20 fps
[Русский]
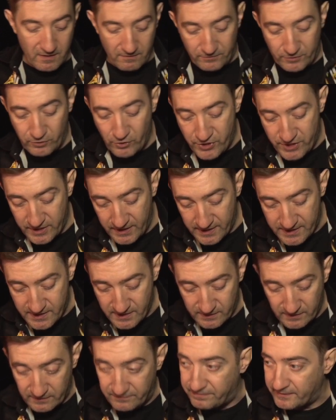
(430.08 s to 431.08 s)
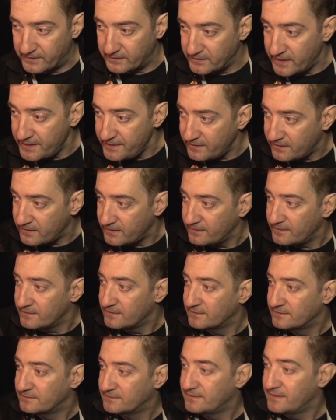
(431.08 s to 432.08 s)
Включается этот фонарик,
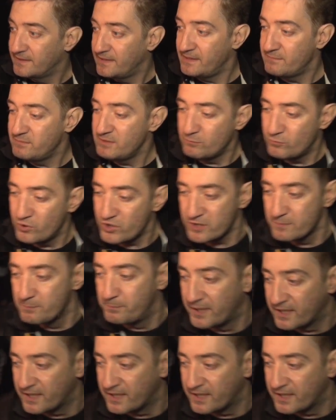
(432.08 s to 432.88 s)
и мы можем